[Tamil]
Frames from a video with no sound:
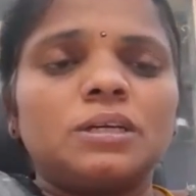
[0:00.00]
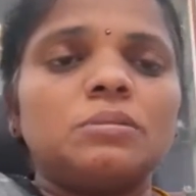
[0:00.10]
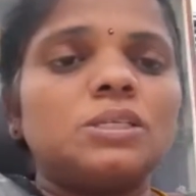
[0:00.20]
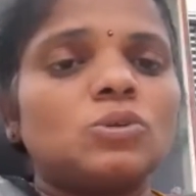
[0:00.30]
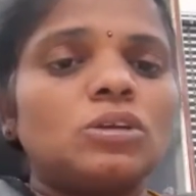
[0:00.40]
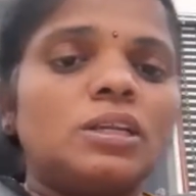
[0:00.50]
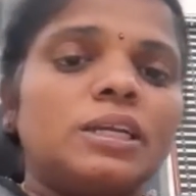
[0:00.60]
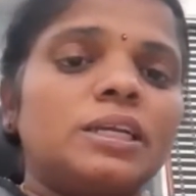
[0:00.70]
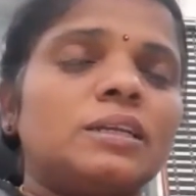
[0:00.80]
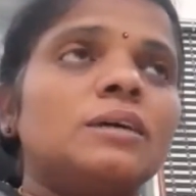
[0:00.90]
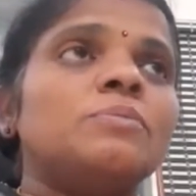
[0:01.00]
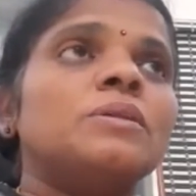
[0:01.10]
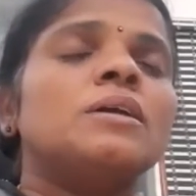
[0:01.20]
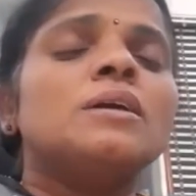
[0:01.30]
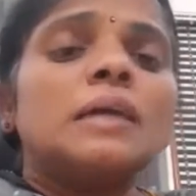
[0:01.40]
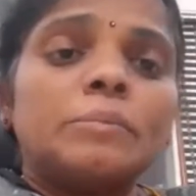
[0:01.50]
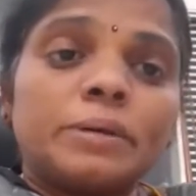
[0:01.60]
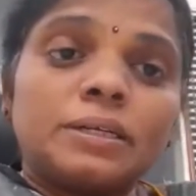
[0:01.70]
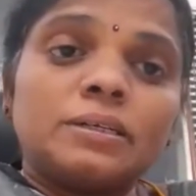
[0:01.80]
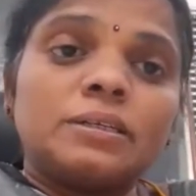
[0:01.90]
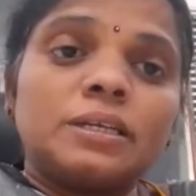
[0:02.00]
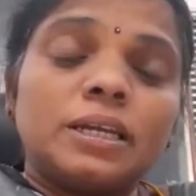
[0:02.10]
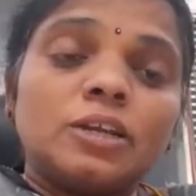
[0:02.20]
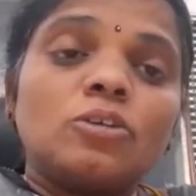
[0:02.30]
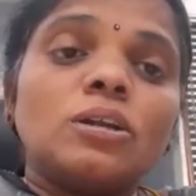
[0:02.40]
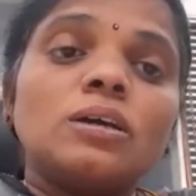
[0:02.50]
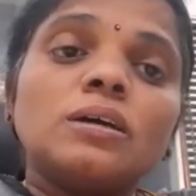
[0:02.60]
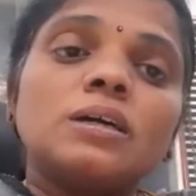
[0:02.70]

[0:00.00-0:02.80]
அப்படின்னு சொல்லி நினைக்கிறோம் பட் எங்களோட